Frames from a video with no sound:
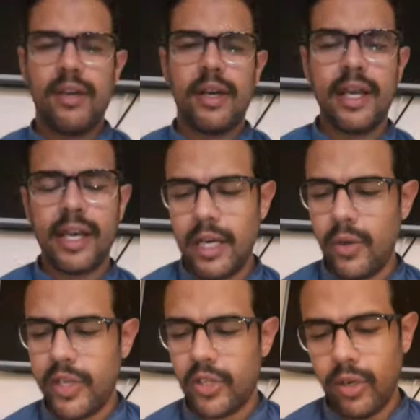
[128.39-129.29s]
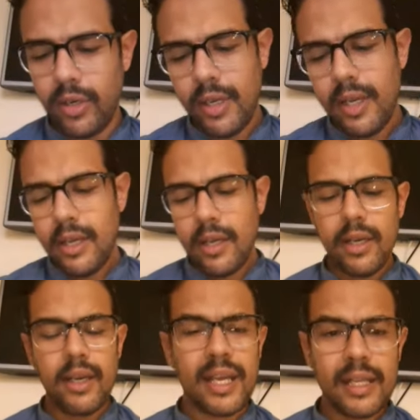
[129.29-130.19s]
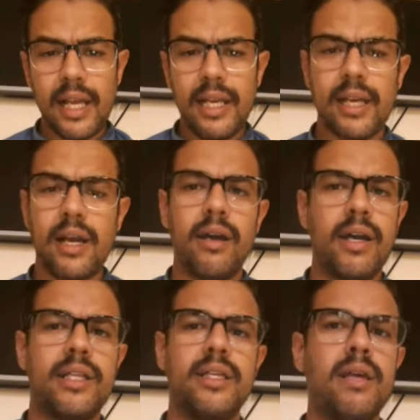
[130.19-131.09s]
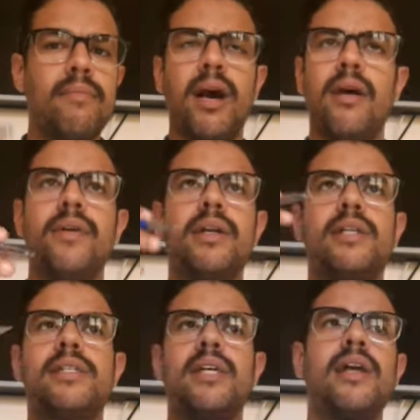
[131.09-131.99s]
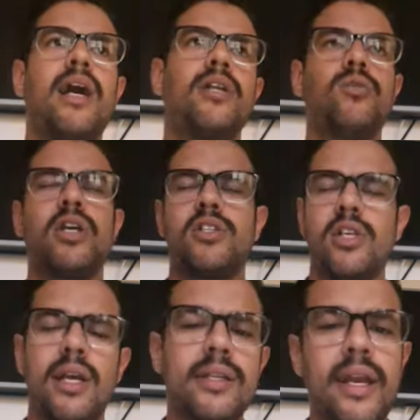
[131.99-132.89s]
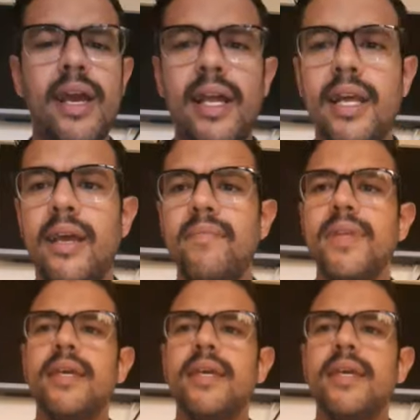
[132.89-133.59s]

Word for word: غيخليوه يدخل آه كذلك غادي ديما الاكتضاد وداك الشيء اللي هضرنا عليه